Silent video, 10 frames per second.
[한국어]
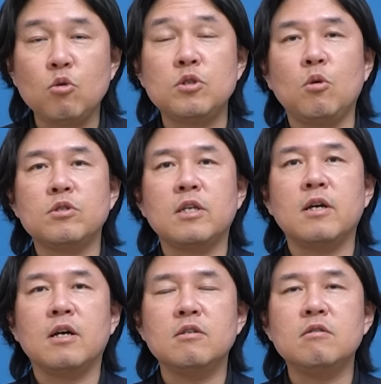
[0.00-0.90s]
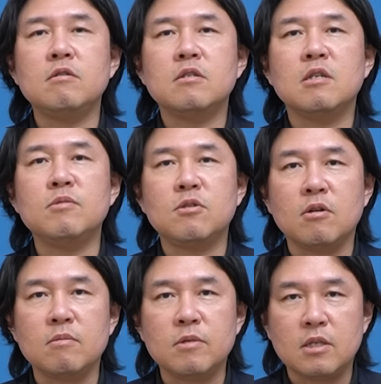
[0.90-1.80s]
도시로 찾아가는
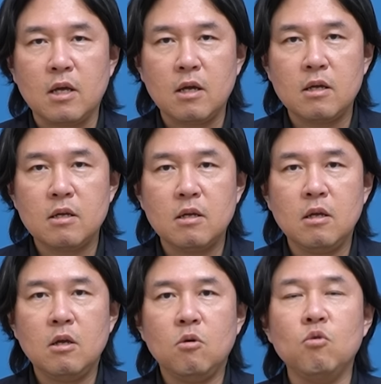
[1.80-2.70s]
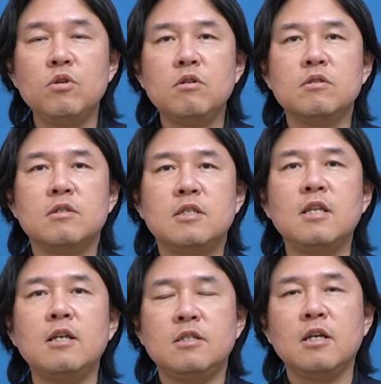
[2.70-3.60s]
김시덕입니다. 오늘은
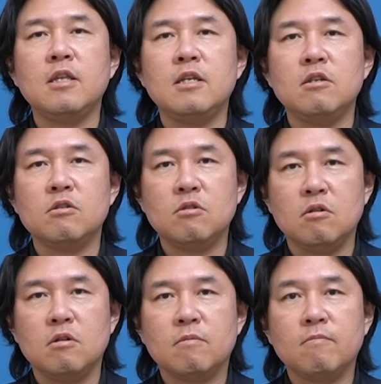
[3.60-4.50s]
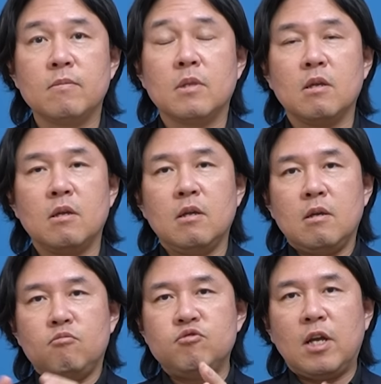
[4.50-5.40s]
지난 시간에 이어서
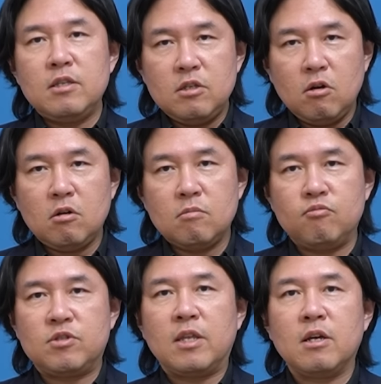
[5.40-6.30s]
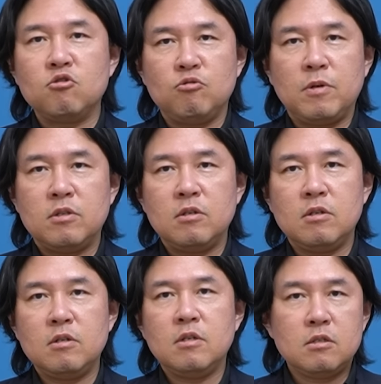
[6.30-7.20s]
부산역, 부산항
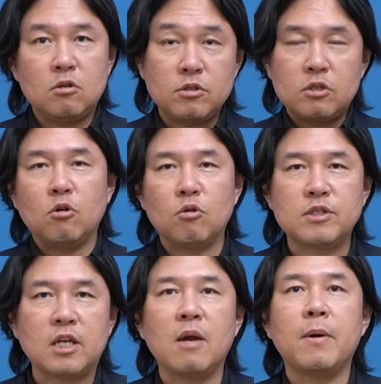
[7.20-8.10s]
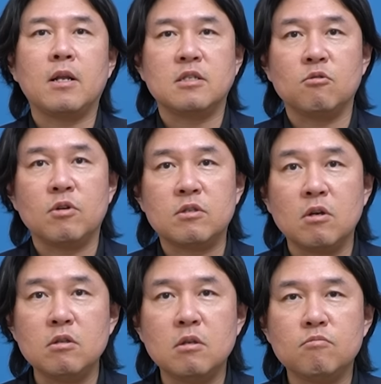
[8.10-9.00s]
주변을 전체적으로 재개발하자고
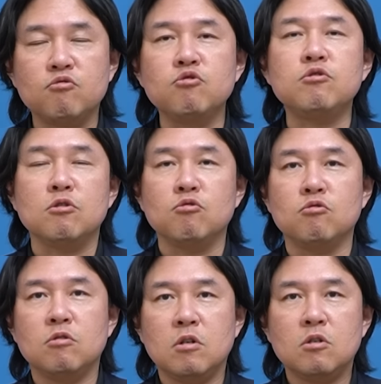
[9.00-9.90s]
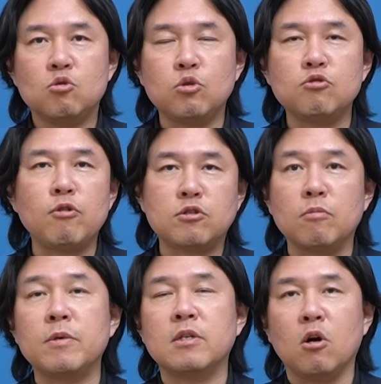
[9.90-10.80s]
했던 부두지구, 토지구의
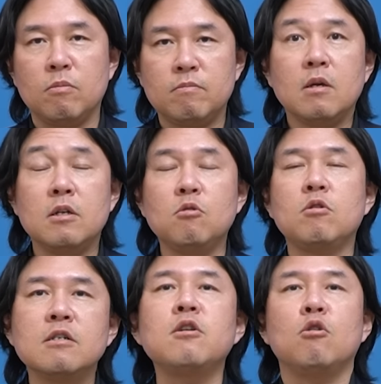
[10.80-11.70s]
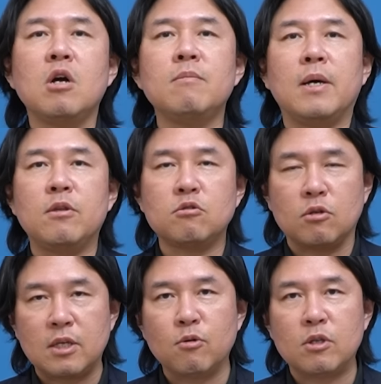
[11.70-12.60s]
정비사업, 그리고 그 결과
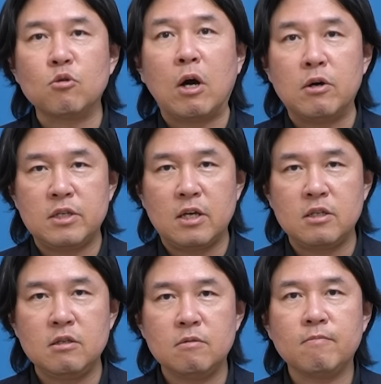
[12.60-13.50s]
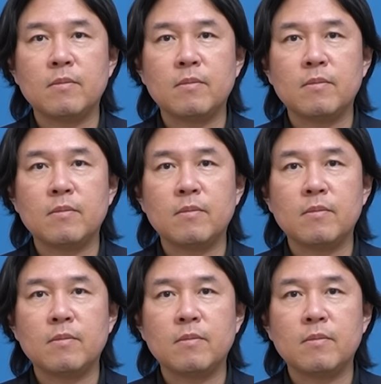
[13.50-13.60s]
만들어졌다고 해도 과언이 아닌